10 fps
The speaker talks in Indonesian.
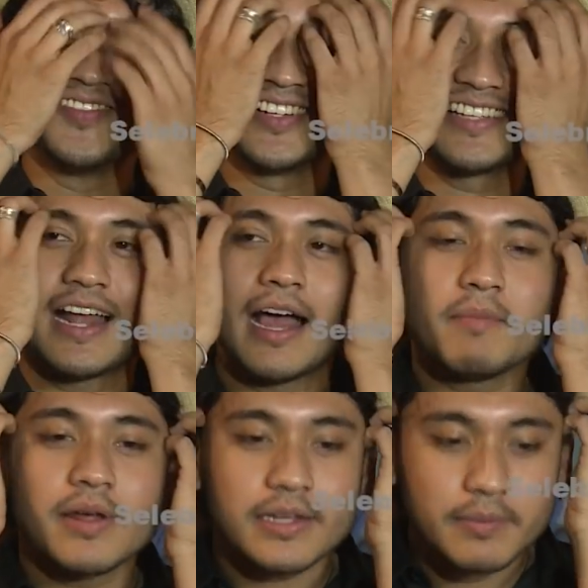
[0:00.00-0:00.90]
masalah
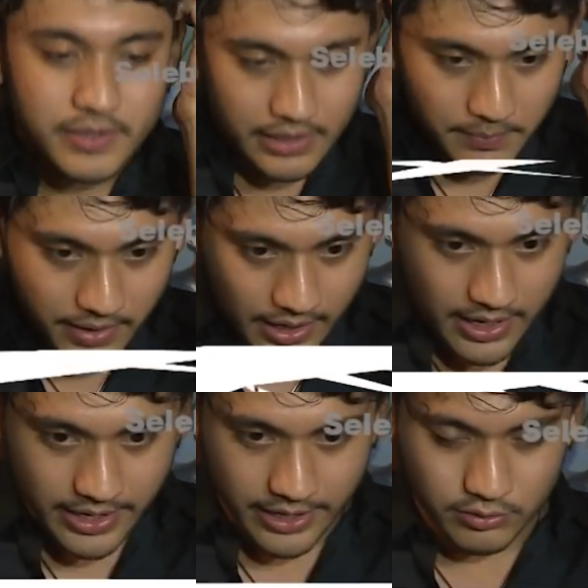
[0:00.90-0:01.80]
kabarnya bener apa enggak
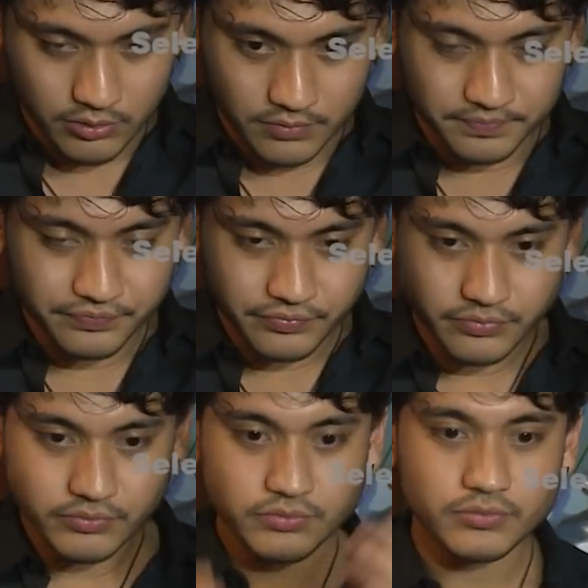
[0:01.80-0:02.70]
yaitu
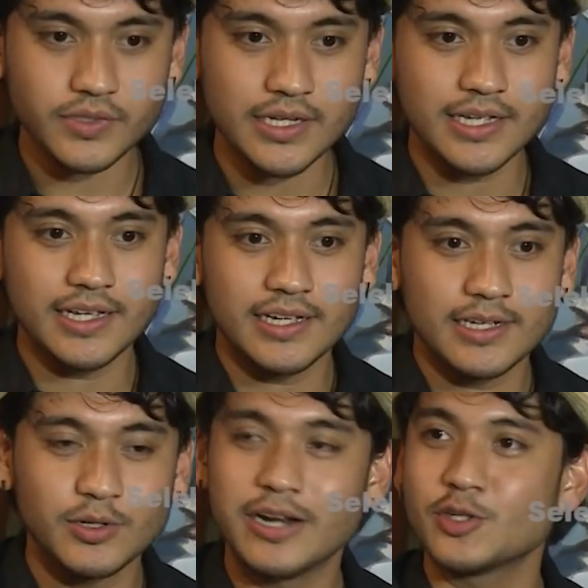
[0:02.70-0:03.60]

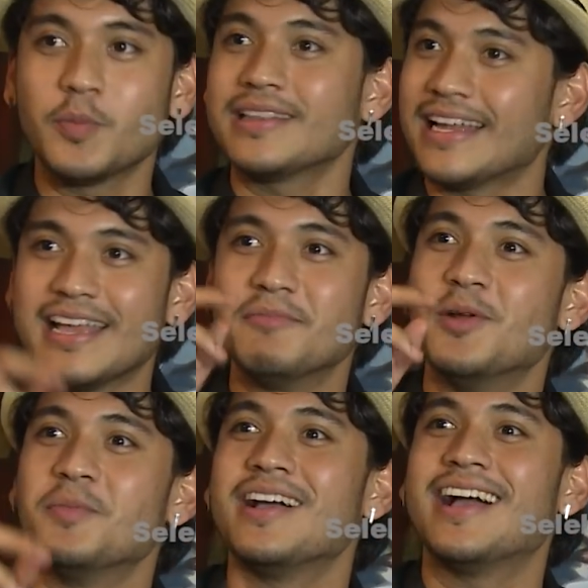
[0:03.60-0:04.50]
udah dicoba tanya
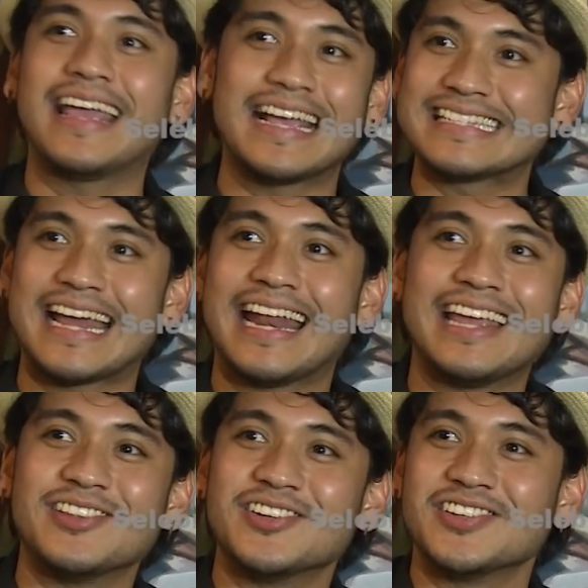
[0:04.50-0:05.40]
belum ke yang kesana
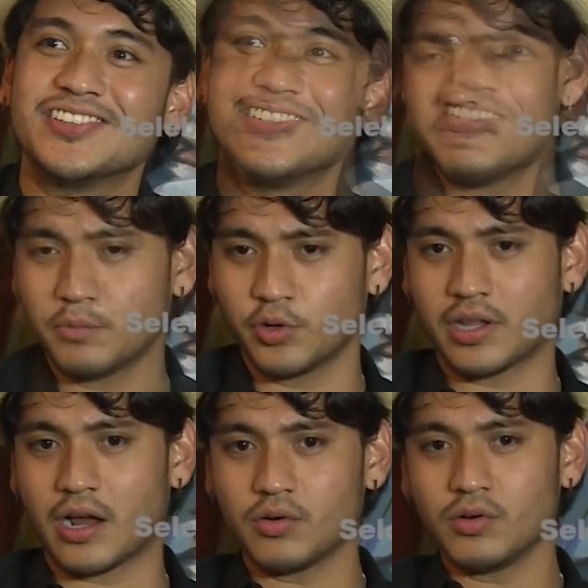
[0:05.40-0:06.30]
itu menurut
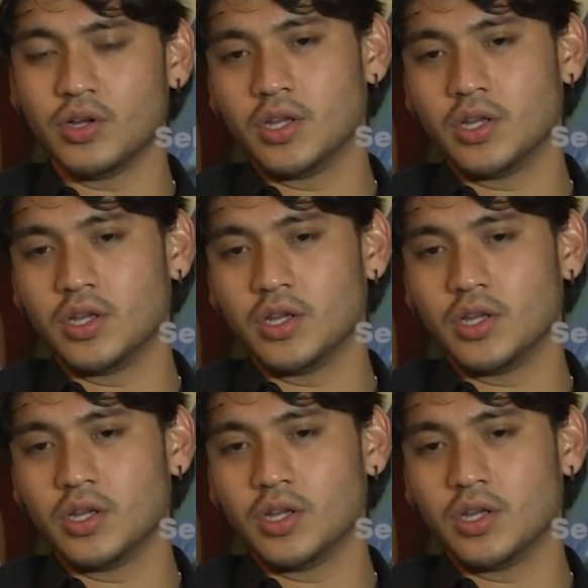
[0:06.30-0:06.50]
aku